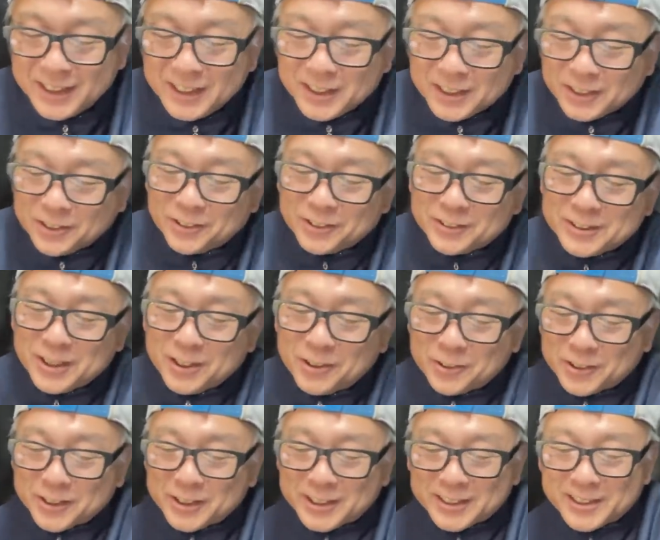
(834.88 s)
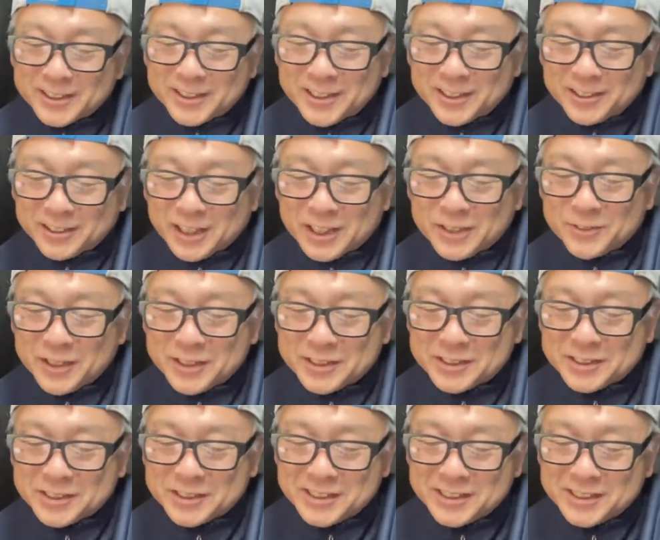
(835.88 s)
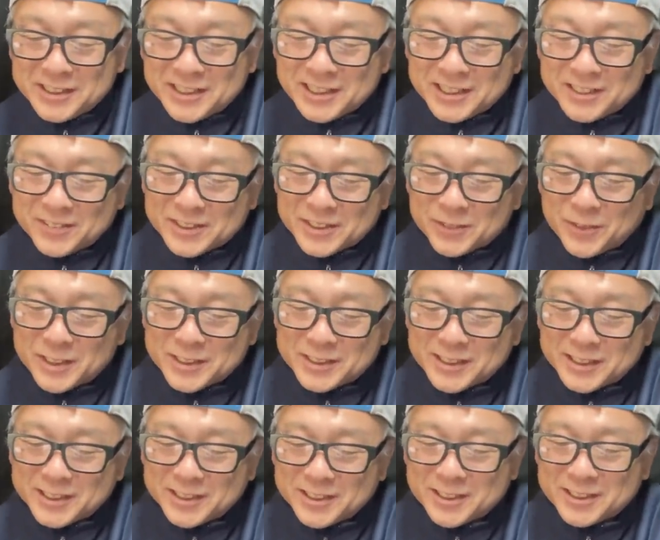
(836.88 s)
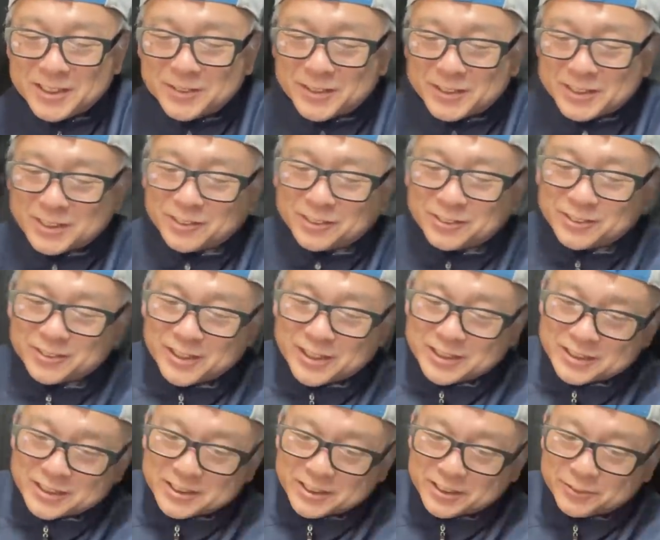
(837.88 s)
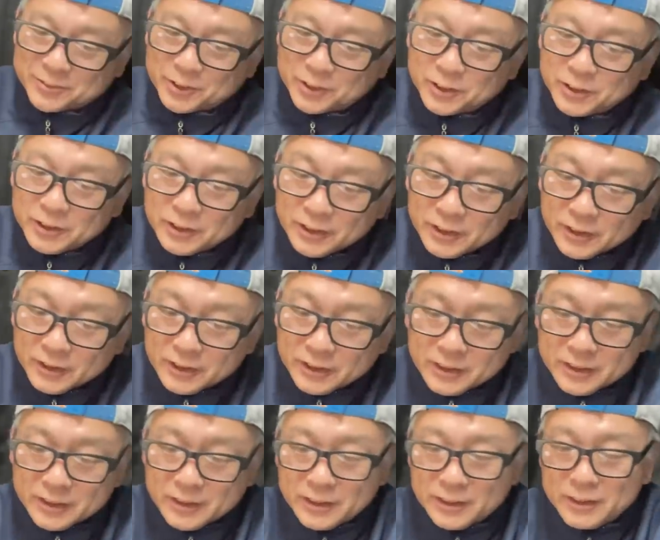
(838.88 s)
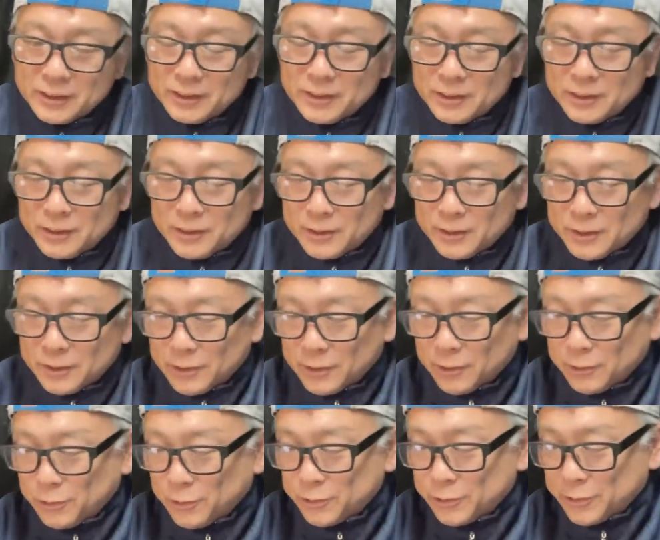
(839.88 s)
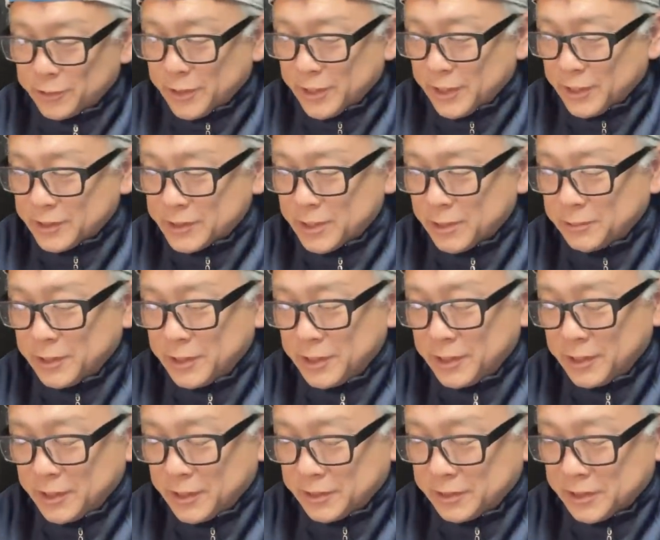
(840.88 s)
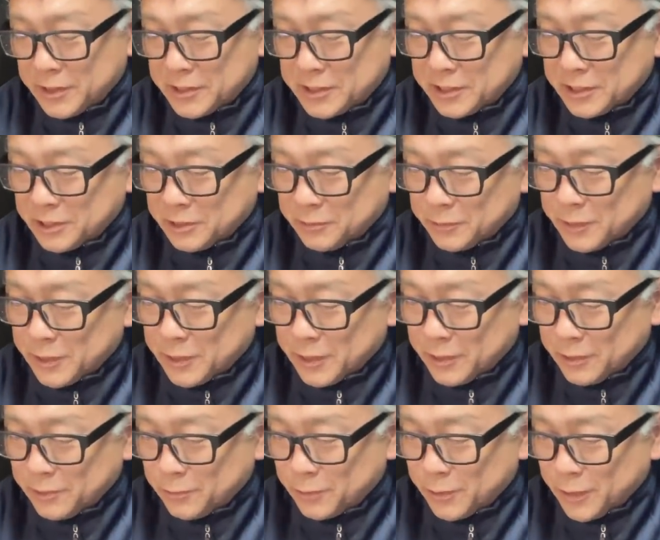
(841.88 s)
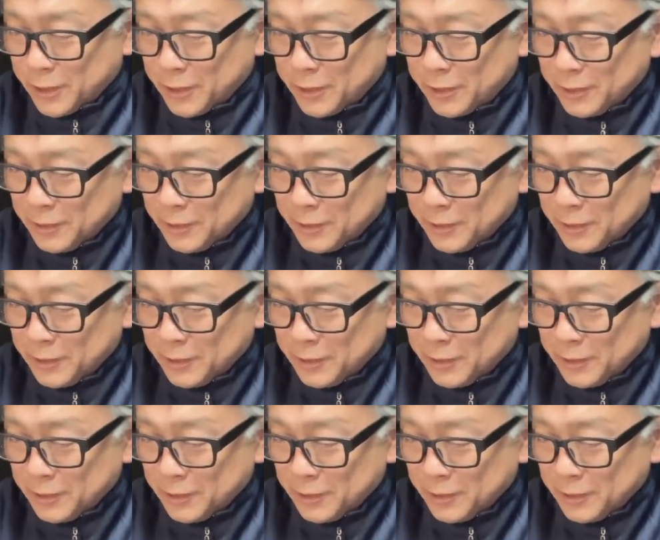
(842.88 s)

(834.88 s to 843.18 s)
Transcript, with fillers: こんな送り方でいいのか、いまいち自信がありますね。間違ってたらすいませんってことなんですけども。えー、このね、作品なんですけどもね、これ、